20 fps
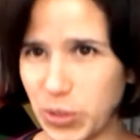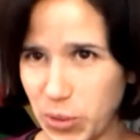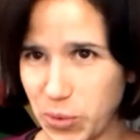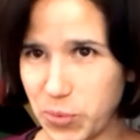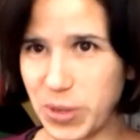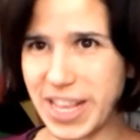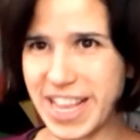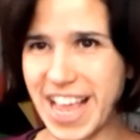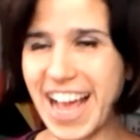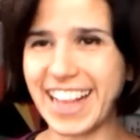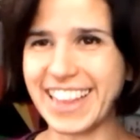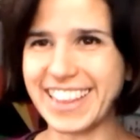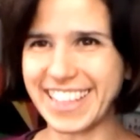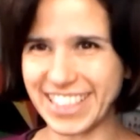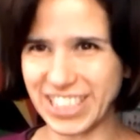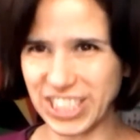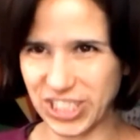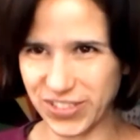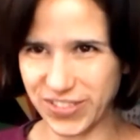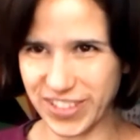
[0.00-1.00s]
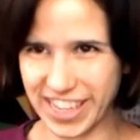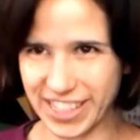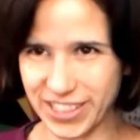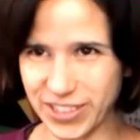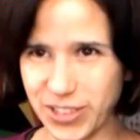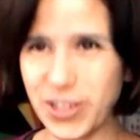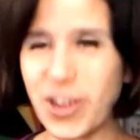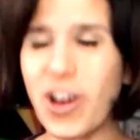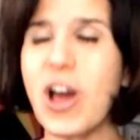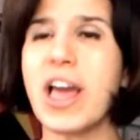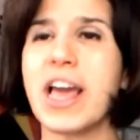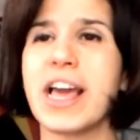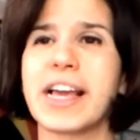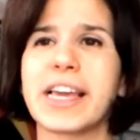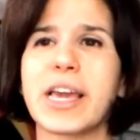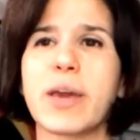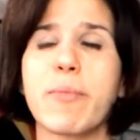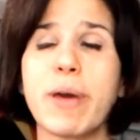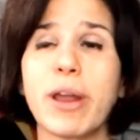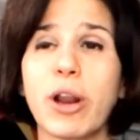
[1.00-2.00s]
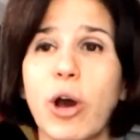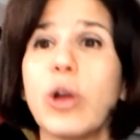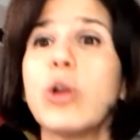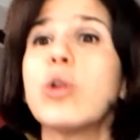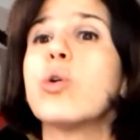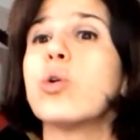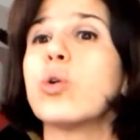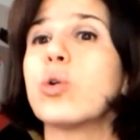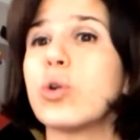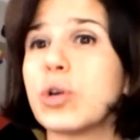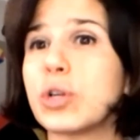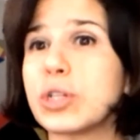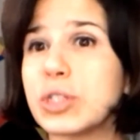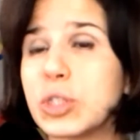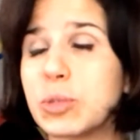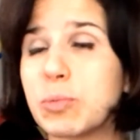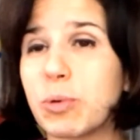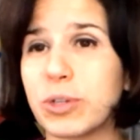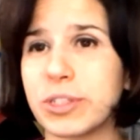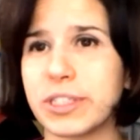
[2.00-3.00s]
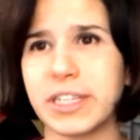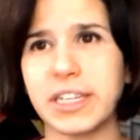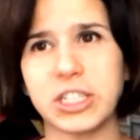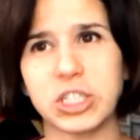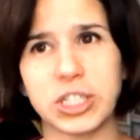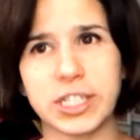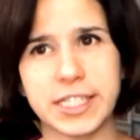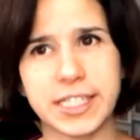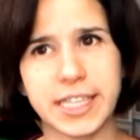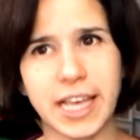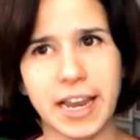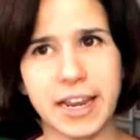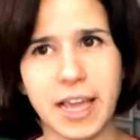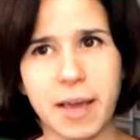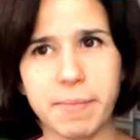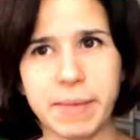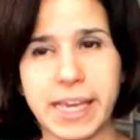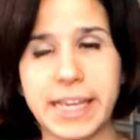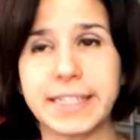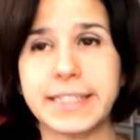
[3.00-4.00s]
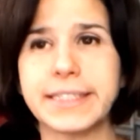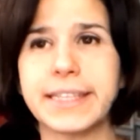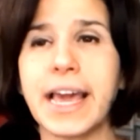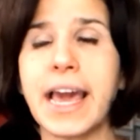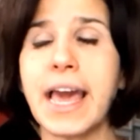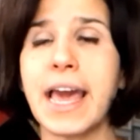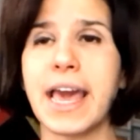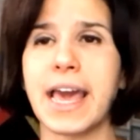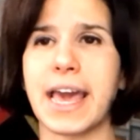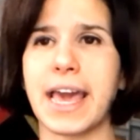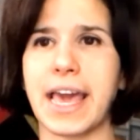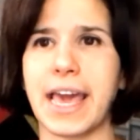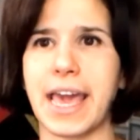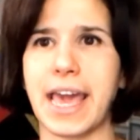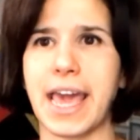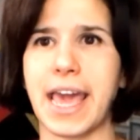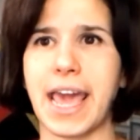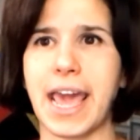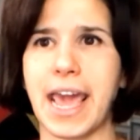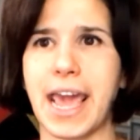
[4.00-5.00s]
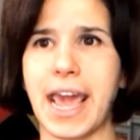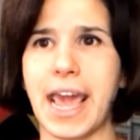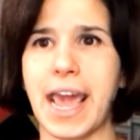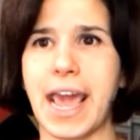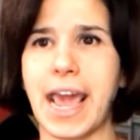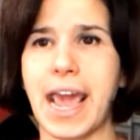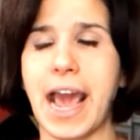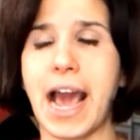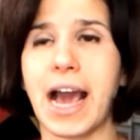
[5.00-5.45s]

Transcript: in cui gli altri ci vedono, che però non corrisponde necessariamente eh,